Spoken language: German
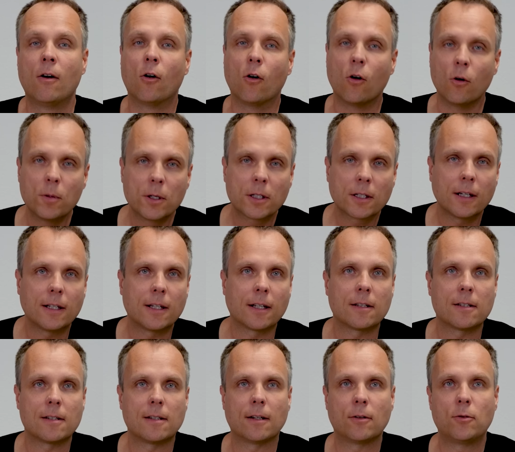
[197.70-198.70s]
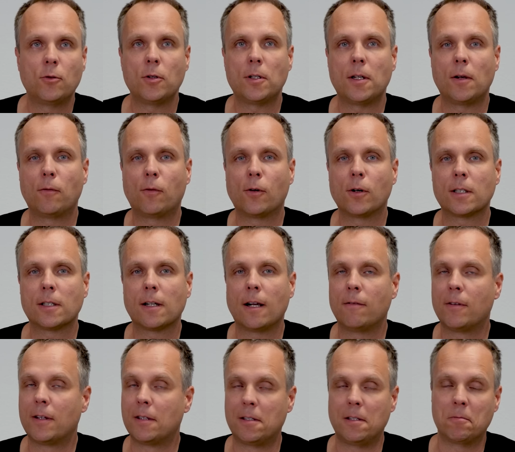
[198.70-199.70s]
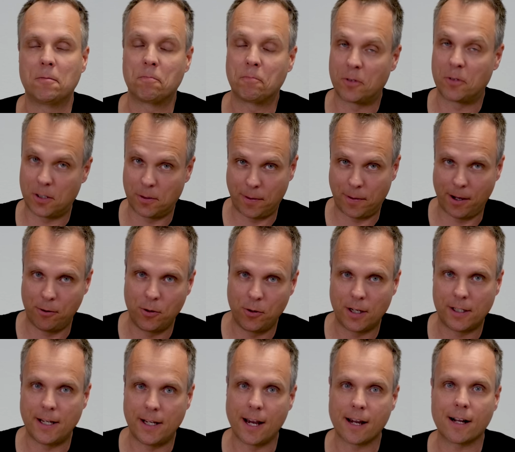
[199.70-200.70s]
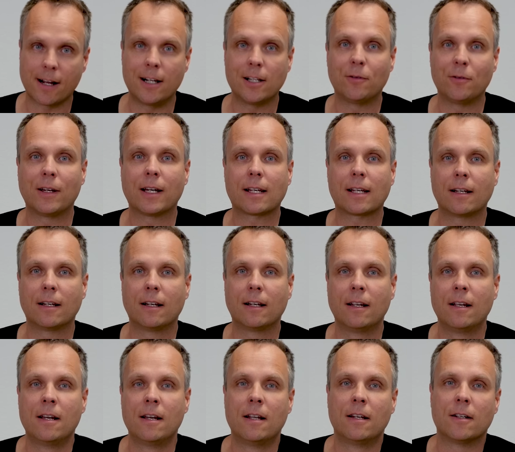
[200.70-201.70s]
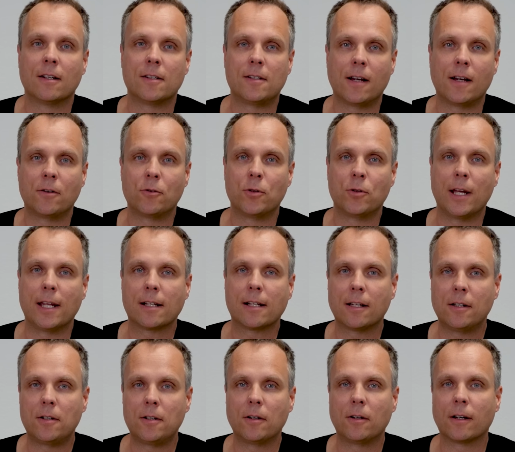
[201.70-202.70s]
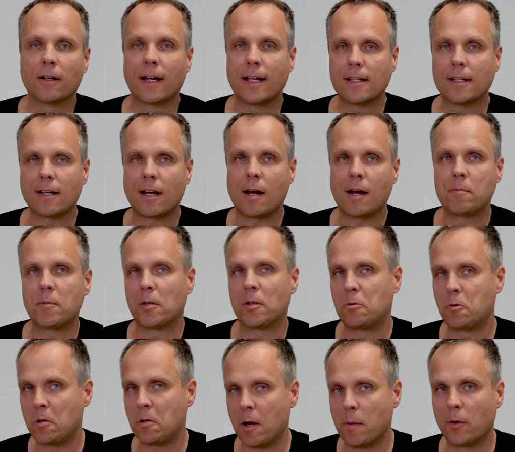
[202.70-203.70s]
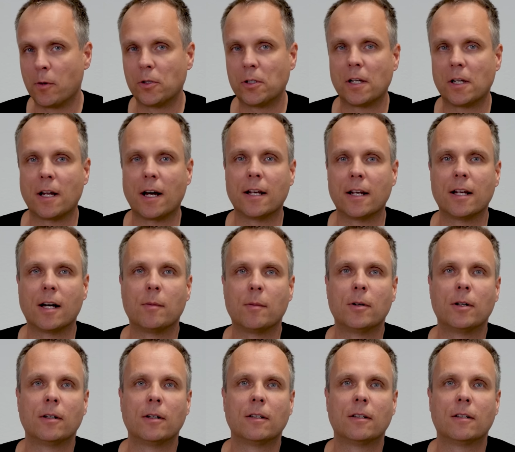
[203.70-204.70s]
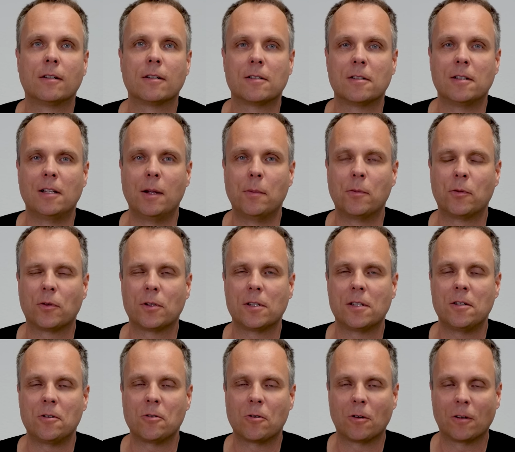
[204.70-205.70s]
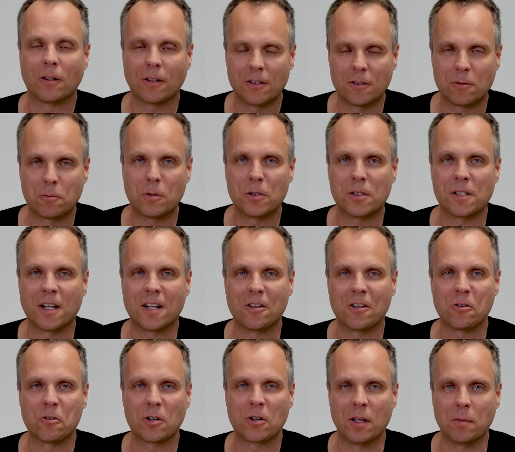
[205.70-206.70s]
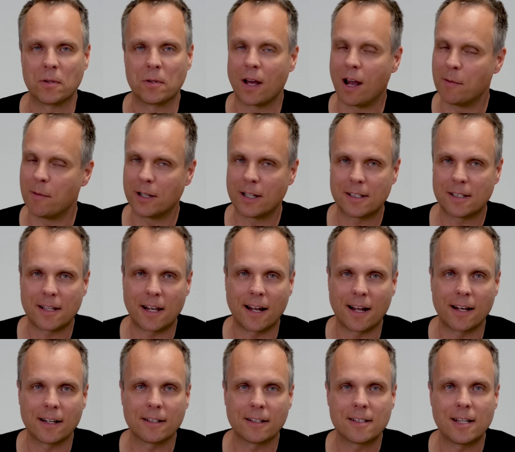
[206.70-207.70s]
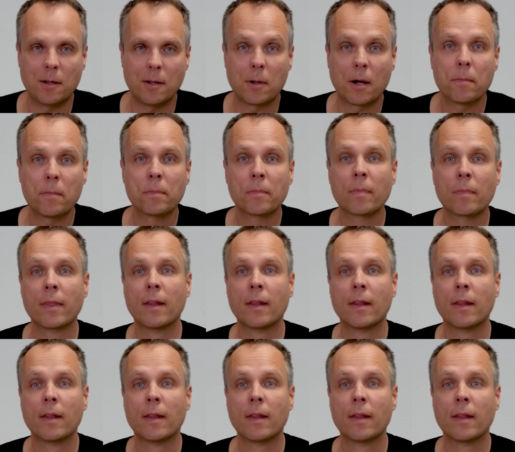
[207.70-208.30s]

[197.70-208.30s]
Umgedreht hat es natürlich den Vorteil, wenn Sie 200 Jahre alt werden, dass Sie eine unendliche Rente haben, natürlich immer unter der Annahme, dass die Lebensversicherung es bis dahin auch noch gibt. Aber das ist ein anderes Thema.